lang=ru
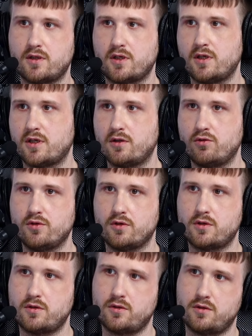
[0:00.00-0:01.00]
таких
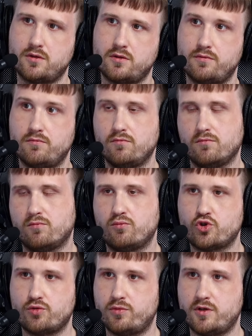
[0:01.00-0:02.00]
колонок э,
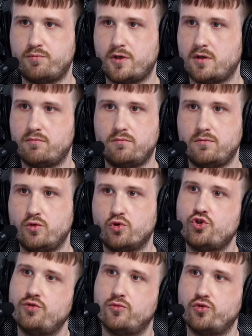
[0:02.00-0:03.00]
может быть прям
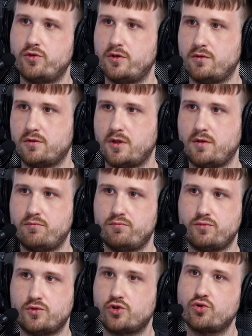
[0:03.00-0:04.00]
очень много, там
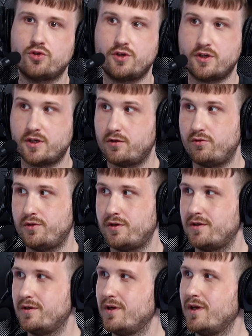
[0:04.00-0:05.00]
сотни
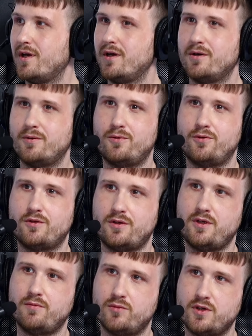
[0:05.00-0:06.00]
колонок. Вот.
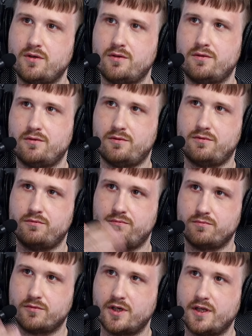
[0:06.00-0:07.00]
И мы
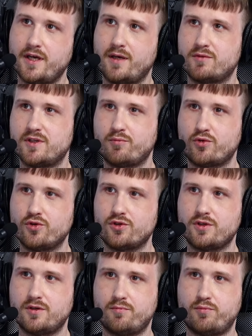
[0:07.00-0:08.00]
гоняем
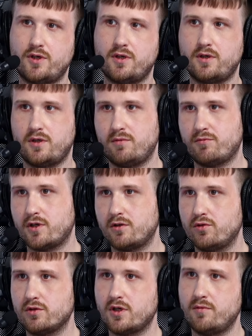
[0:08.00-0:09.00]
запросы по этим
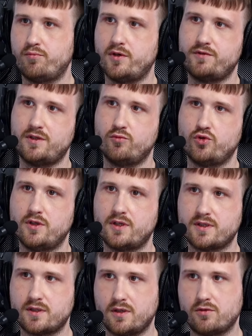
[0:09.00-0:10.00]
колонкам, по всему
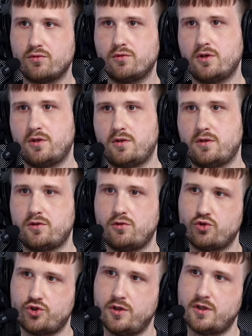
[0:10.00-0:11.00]
датасету. Это
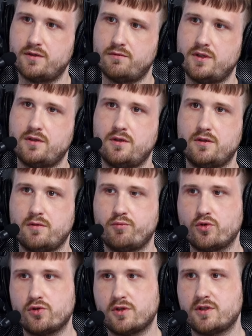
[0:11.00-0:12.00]
сложные развесистые
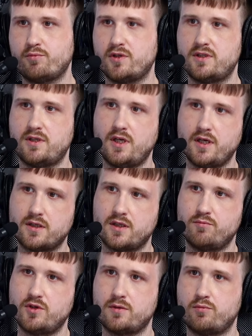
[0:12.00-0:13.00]
запросы с
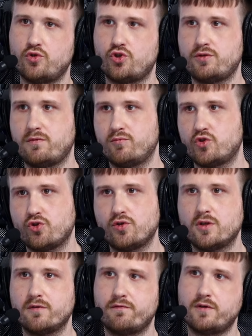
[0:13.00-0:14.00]
подселектами, с множеством
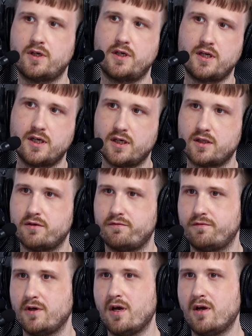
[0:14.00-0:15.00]
джойнов, агрегатов